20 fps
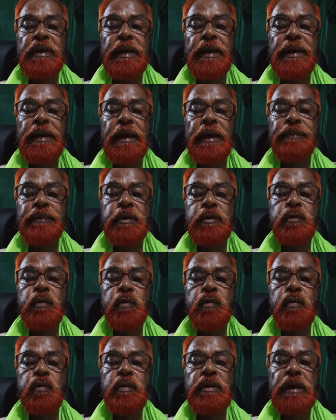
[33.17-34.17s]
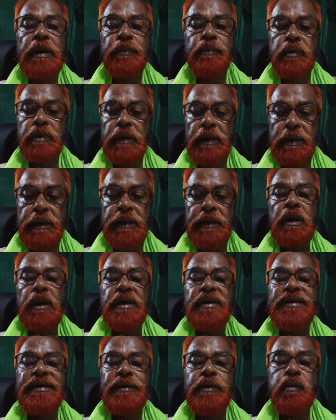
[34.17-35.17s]
থেকে আপনার চক্ষু নিরাপদ থাকে
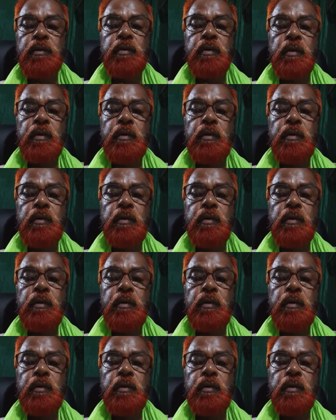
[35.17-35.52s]
দ্বিতীয়ত